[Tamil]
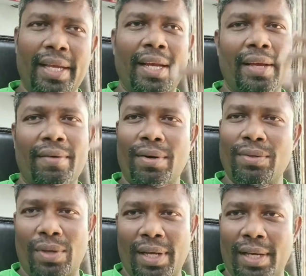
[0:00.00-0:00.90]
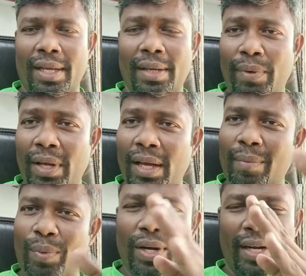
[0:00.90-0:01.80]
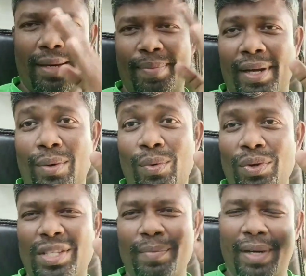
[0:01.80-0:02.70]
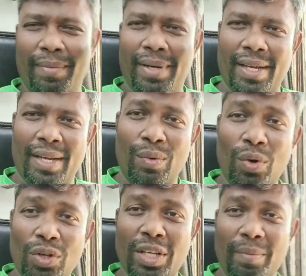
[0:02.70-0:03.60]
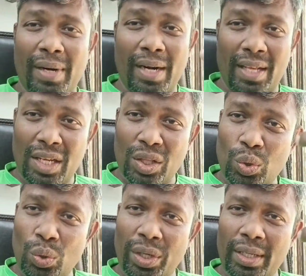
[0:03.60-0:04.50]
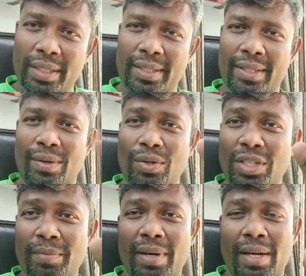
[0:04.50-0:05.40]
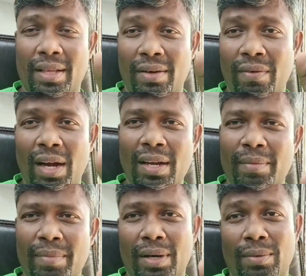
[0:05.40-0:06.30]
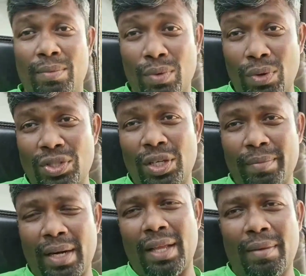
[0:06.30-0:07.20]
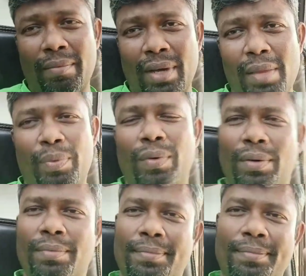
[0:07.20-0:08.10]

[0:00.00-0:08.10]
என்றைக்கு வரணும்னு சொல்லுங்கள் இப்படியே போய்கிட்டே இருப்பாங்க க்ளோசிங் பண்ண மாட்டாங்க க்ளோசிங் பண்ணால் தான் துட்டு க்ளோசிங் பண்ணால் தான் வாழ்க்கை மாறும் க்ளோசிங் பண்ணால் தான் மதிப்பு வரும்